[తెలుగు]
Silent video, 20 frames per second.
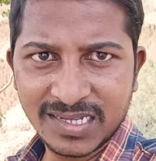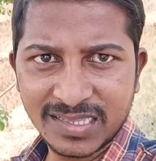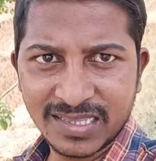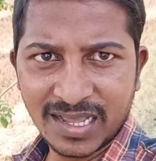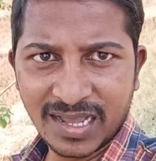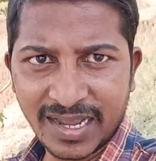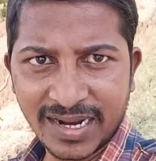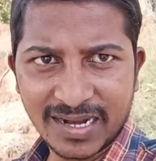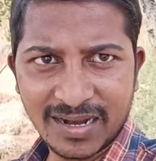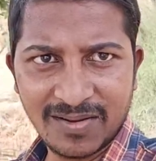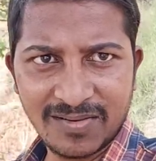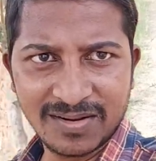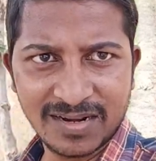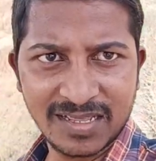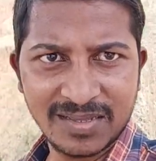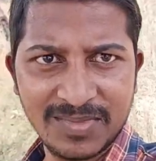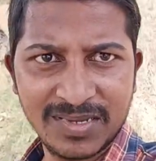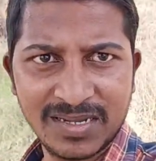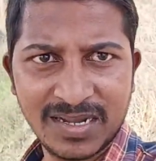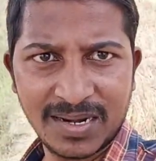ఇంత హైట్లో
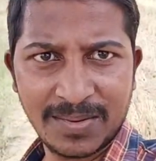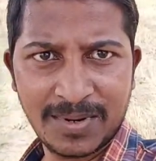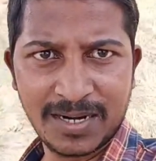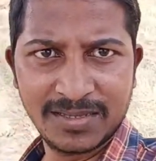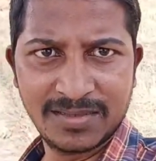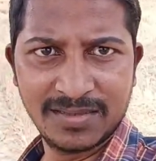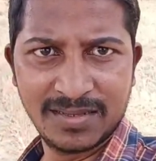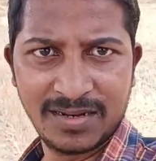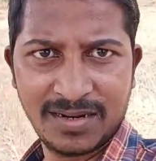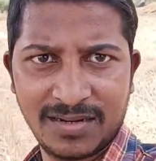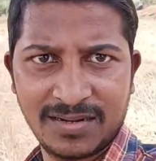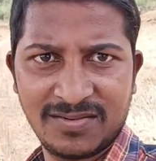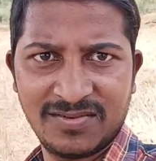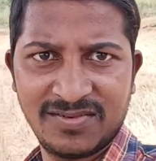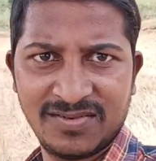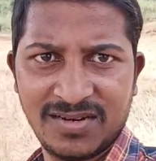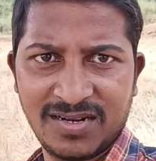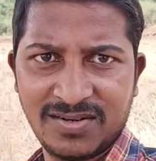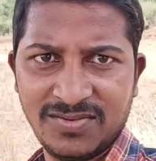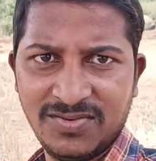ఉంటుంది మీకు కనబడుతుందని
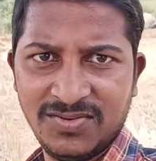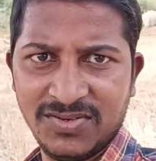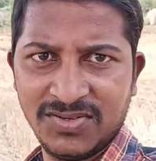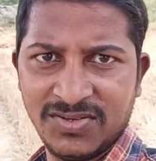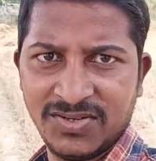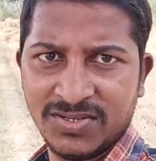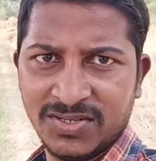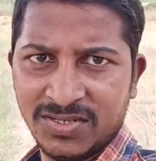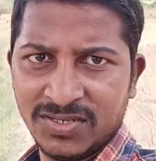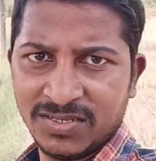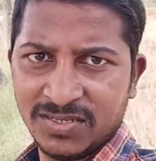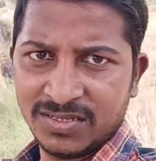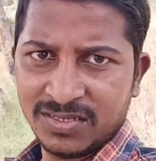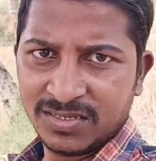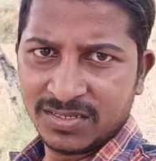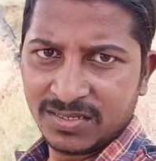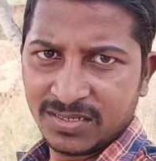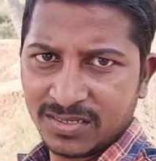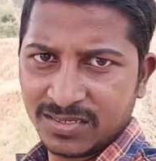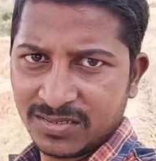అనుకుంటున్నాను
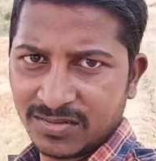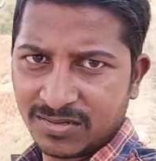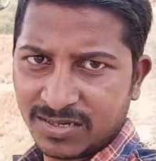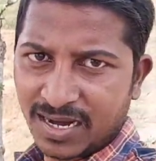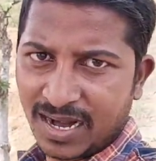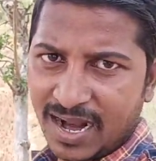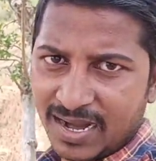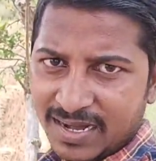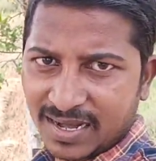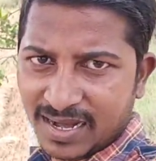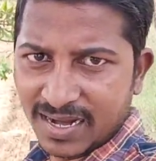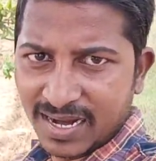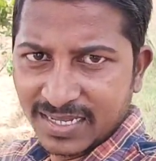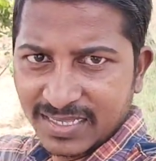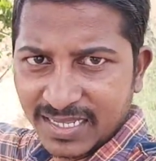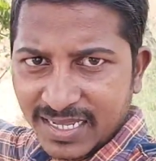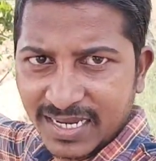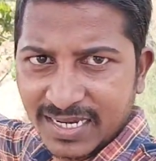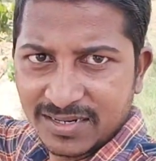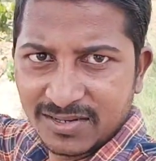సో ట్రాక్టర్ని
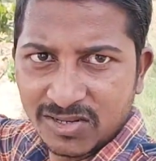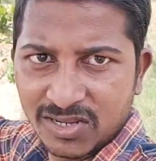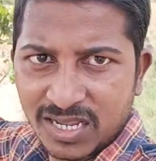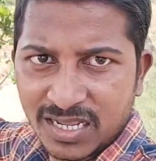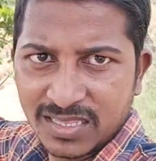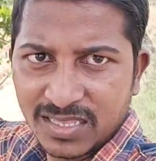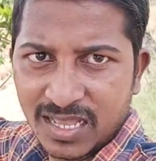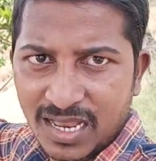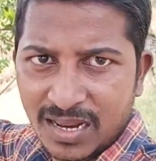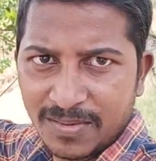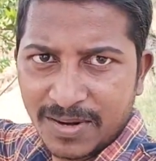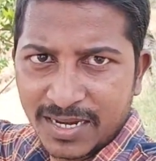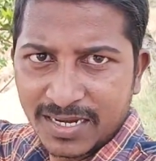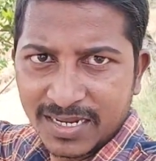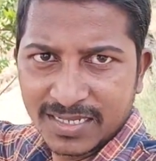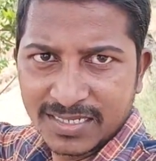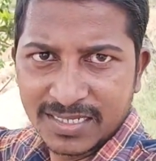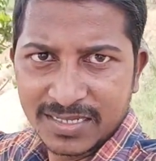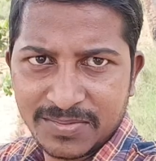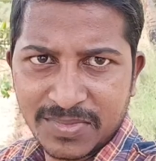అయితే ఇటు కింద అలా
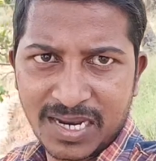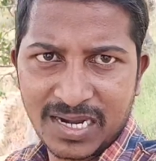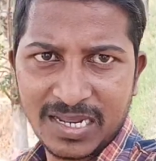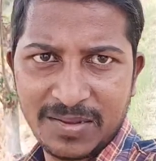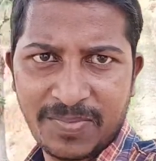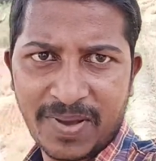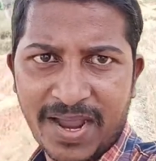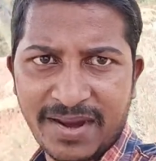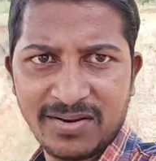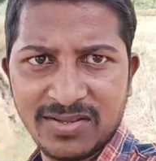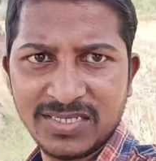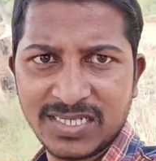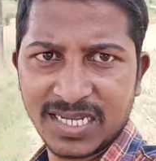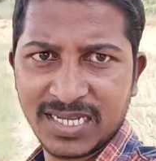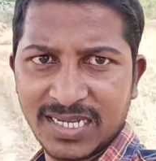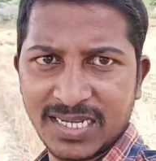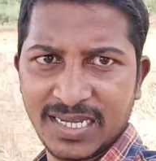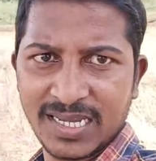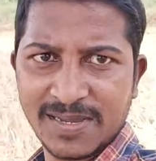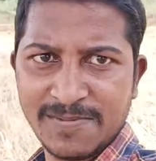పెట్టేసి మళ్ళీ పైనుంచి
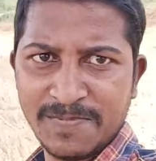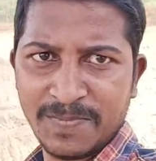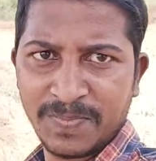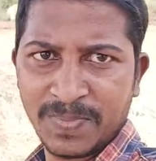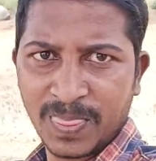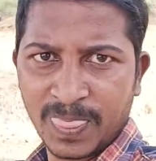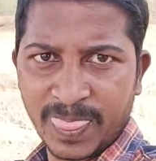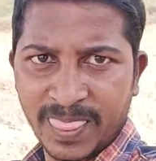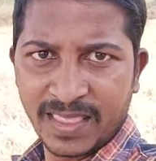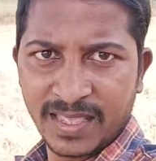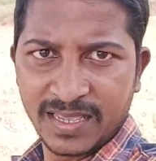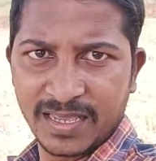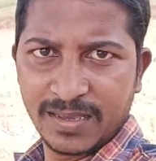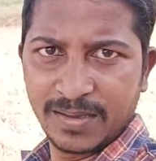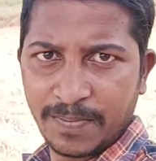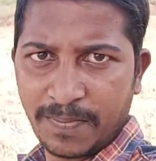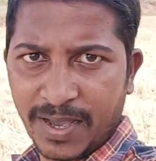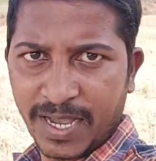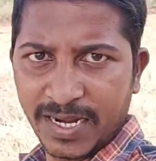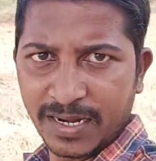ఈ
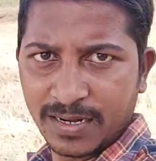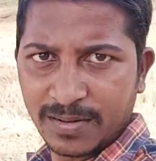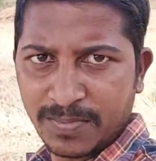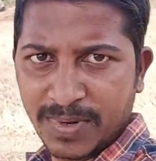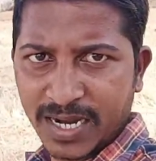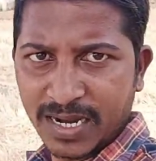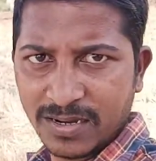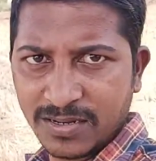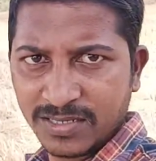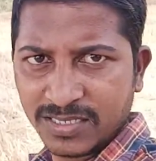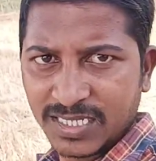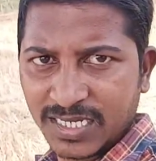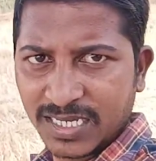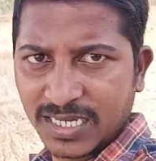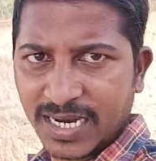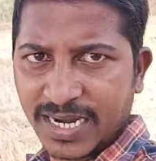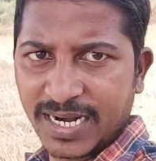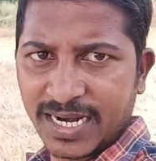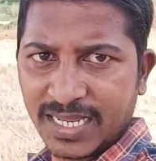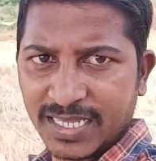పైన మట్టి నుంచి
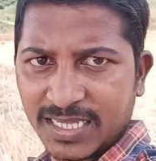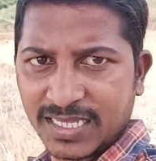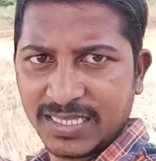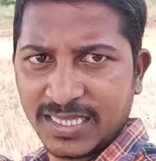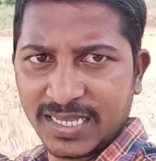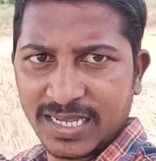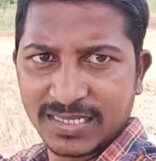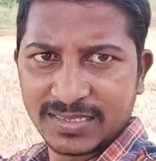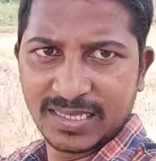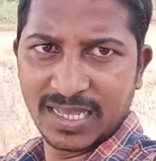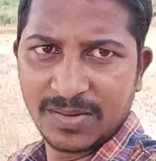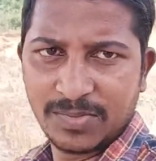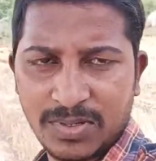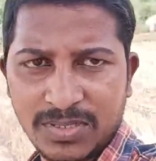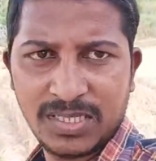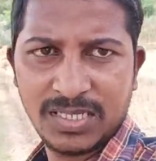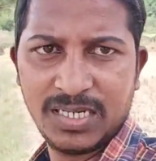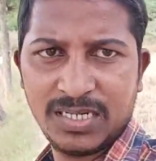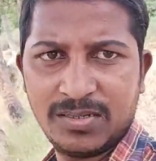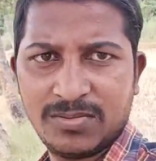గడ్డ అనేది కిందికేస్తే
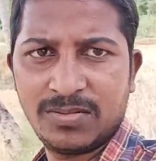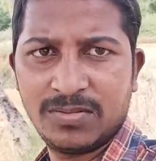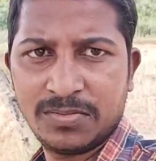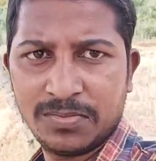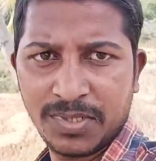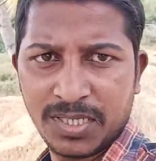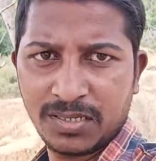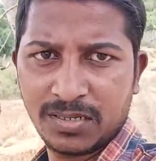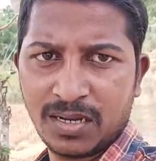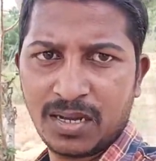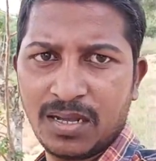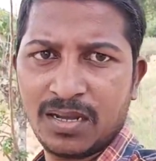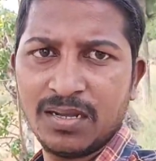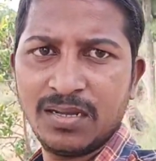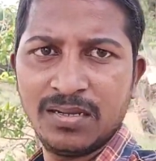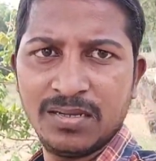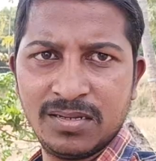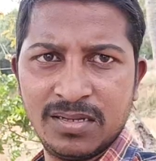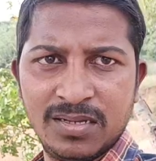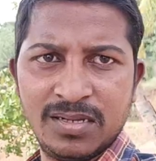అయిపోద్ది నేను మీకు
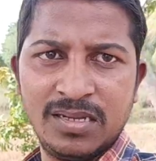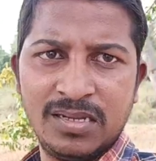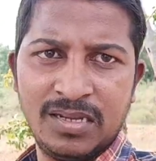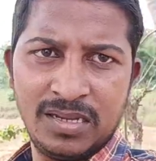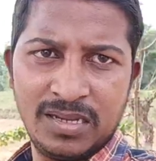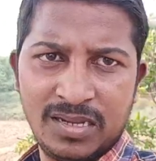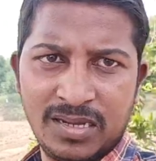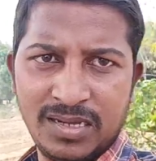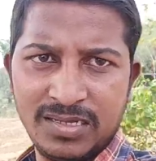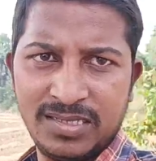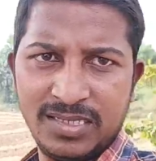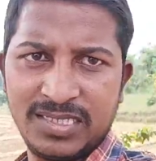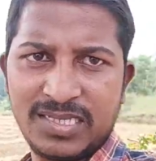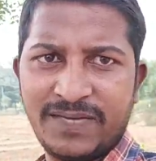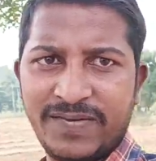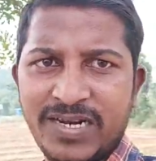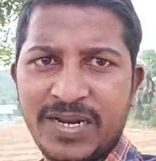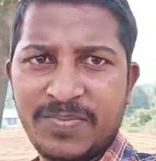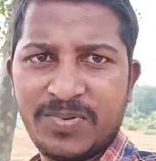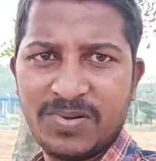అది
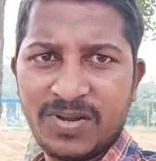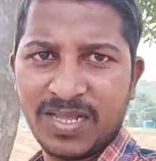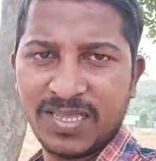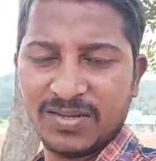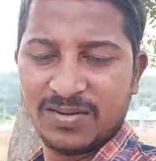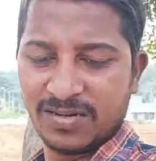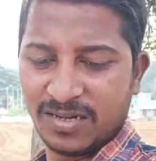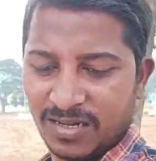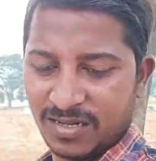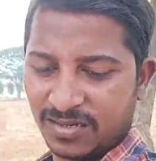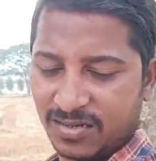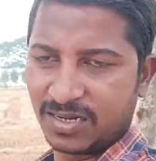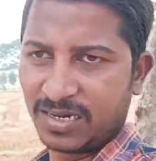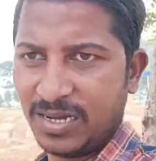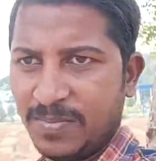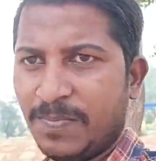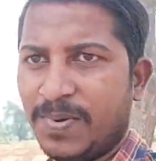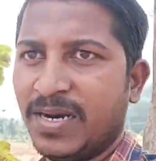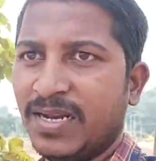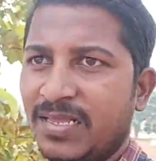తీసుకుపోయినప్పుడు అది కూడా ఒక
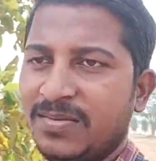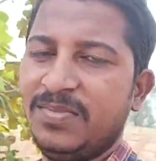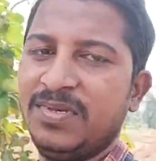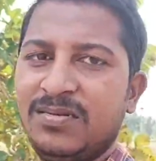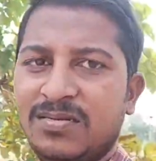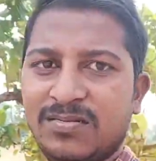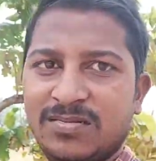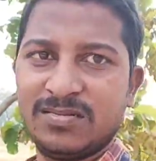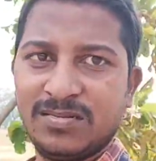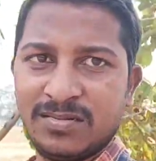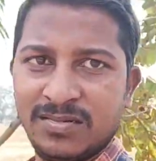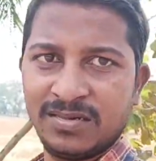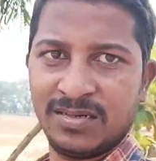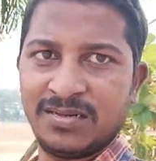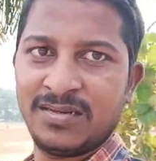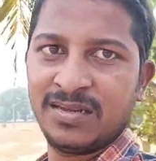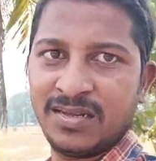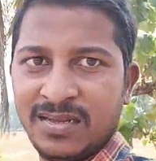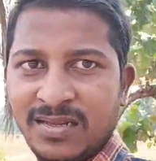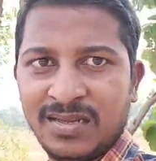క్లిప్ అనేది మీకు
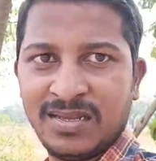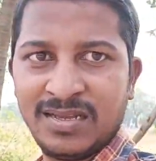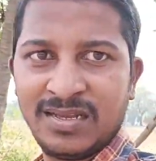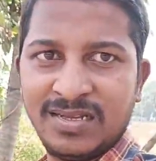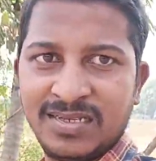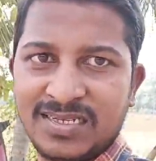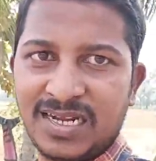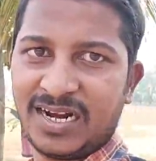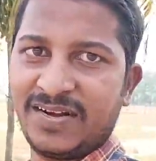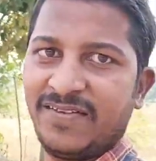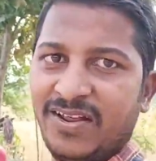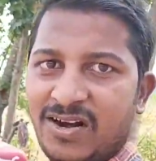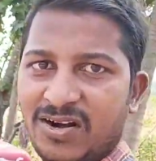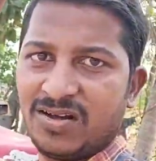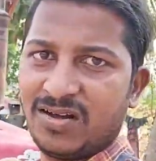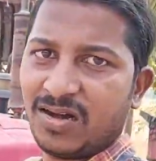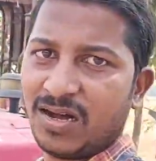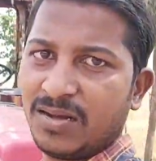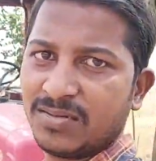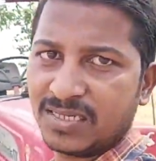షార్ట్
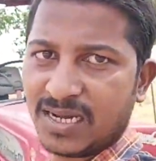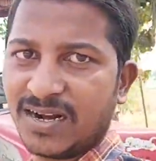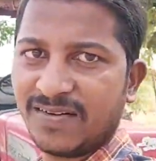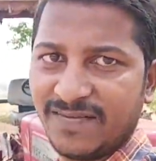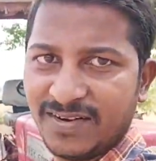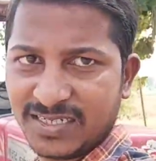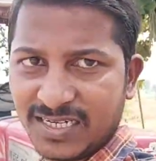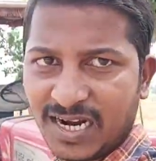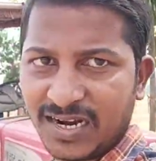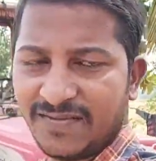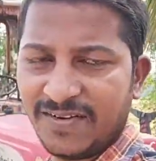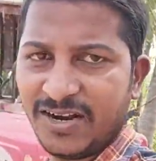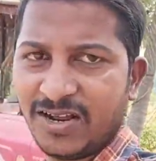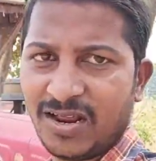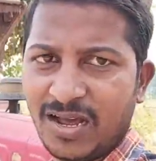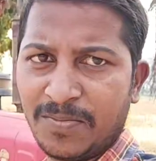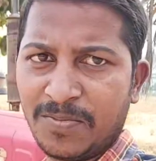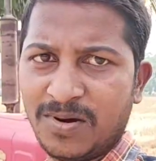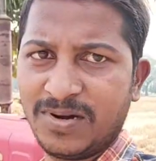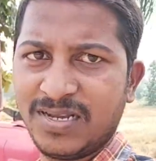వీడియో షార్ట్ షార్ట్
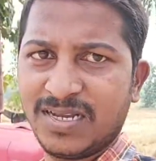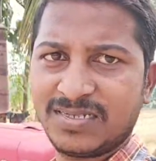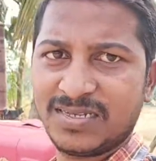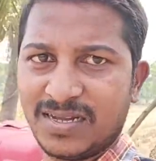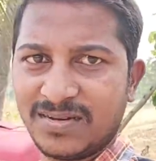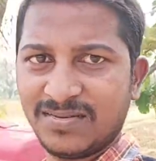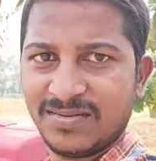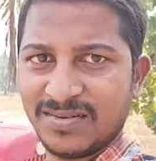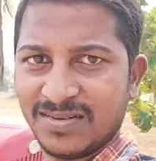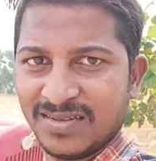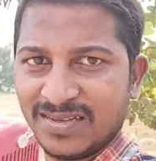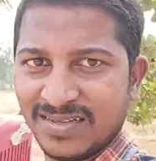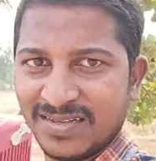వీడియోలో అప్లోడ్ చేస్తాను